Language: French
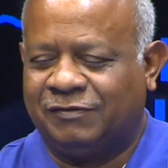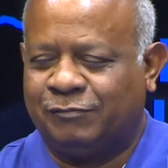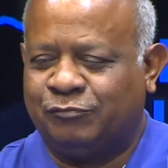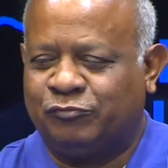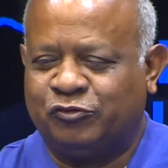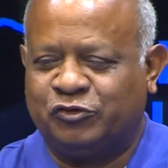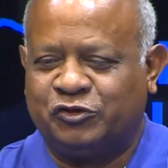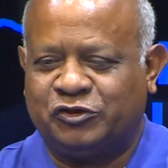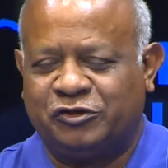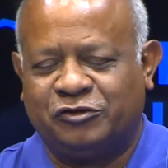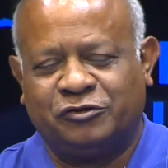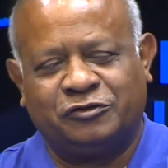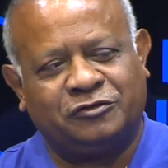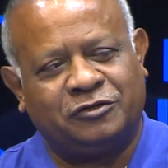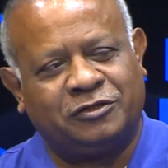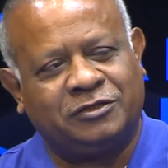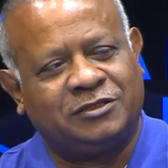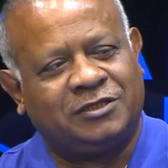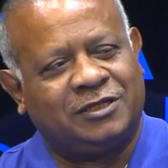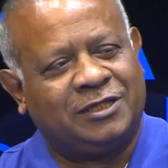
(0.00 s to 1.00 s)
bouge les
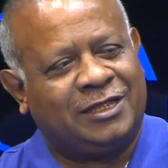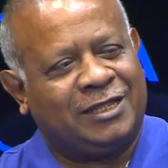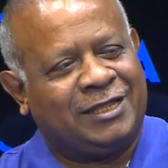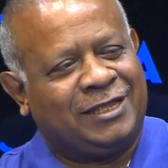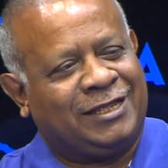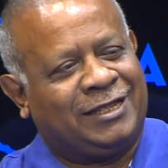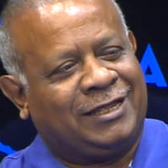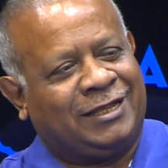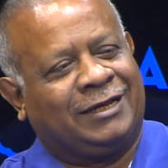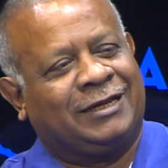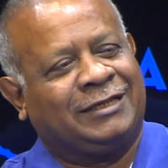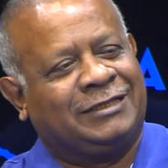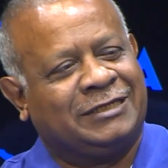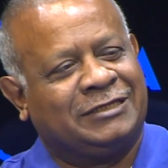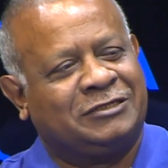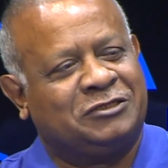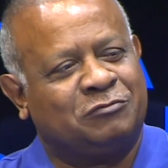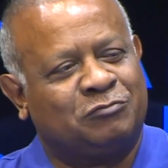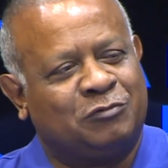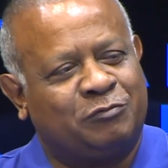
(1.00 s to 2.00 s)
autres, il était
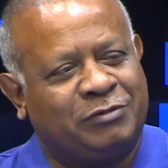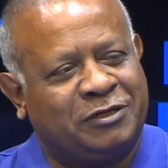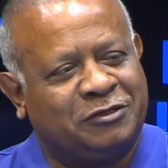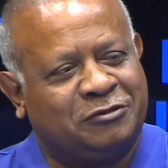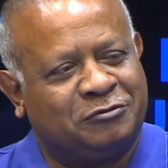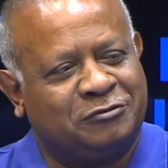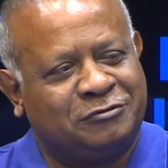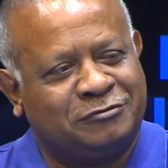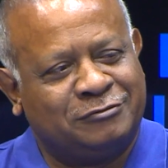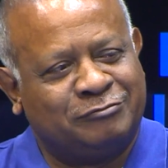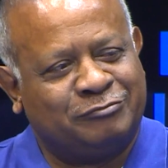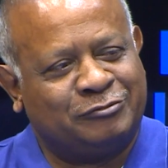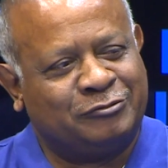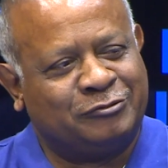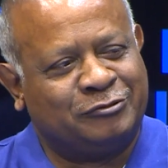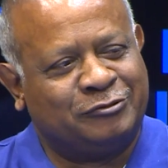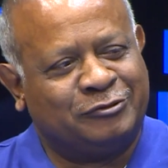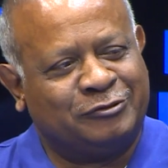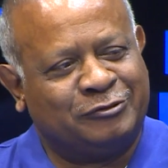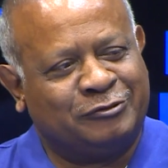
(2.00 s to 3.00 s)
sur mon plateau
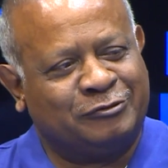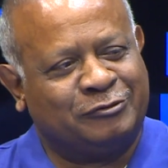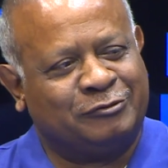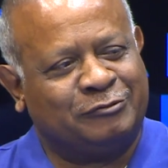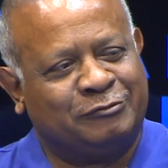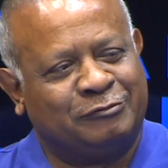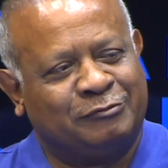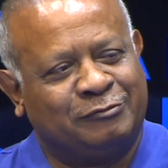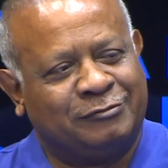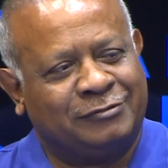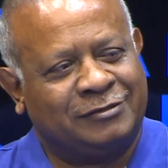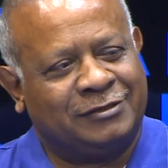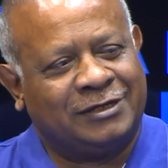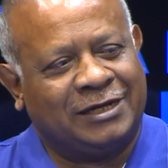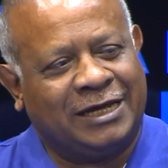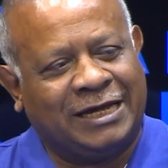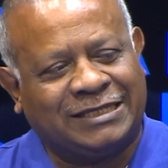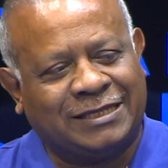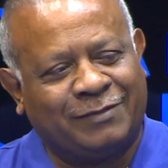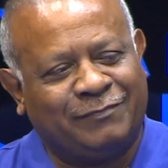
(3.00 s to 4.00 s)
pour...
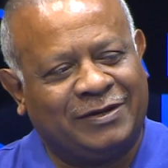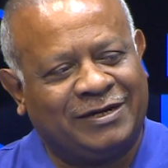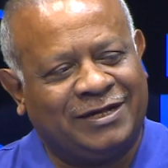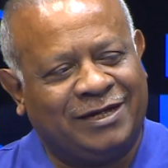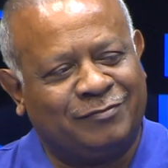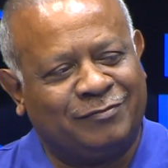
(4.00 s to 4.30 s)
il t'appelle